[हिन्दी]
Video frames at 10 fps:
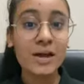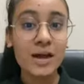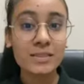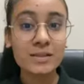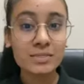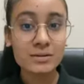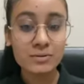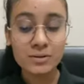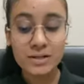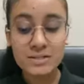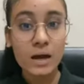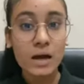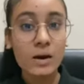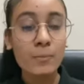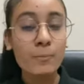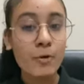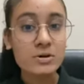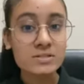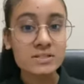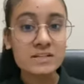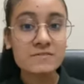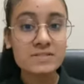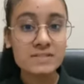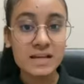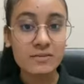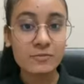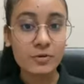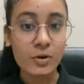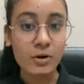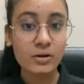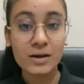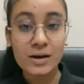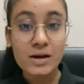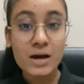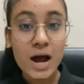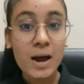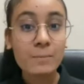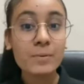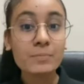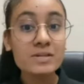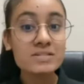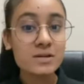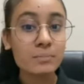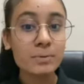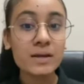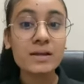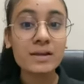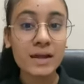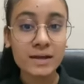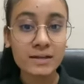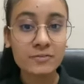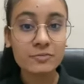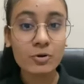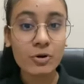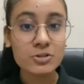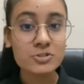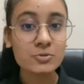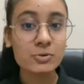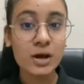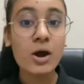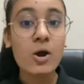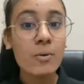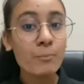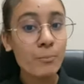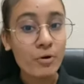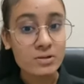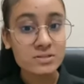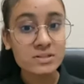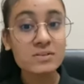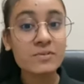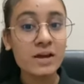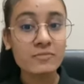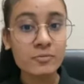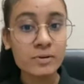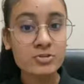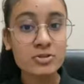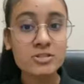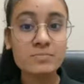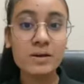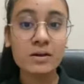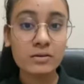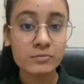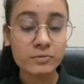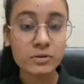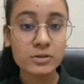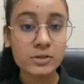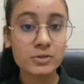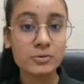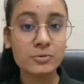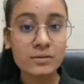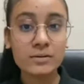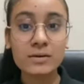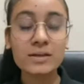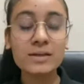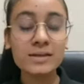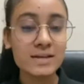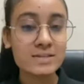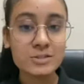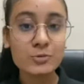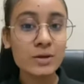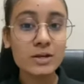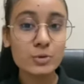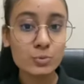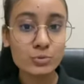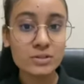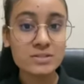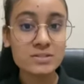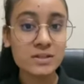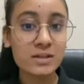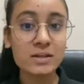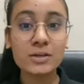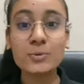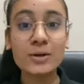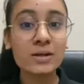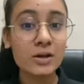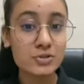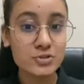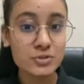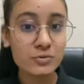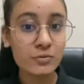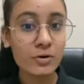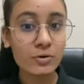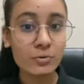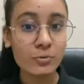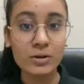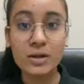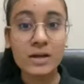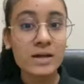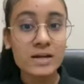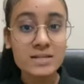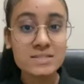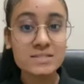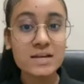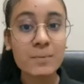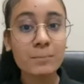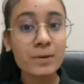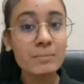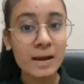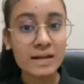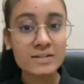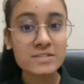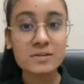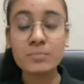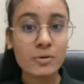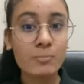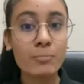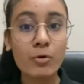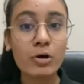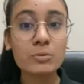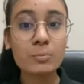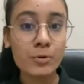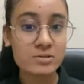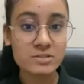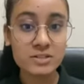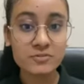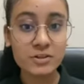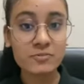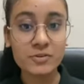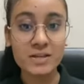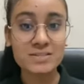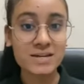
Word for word: एंड द थर्ड इज़ अ पॉजिटिव सेल्फ टॉक आप अपने सभी नेगेटिव थॉट्स को ना पॉजिटिव एफर्मेशन में कन्वर्ट करो कि येस यू कैन डू दिस थिंग यू कैन अचीव योर गोल इससे आपके माइंड सेट में बहुत पॉजिटिव डिफरेंस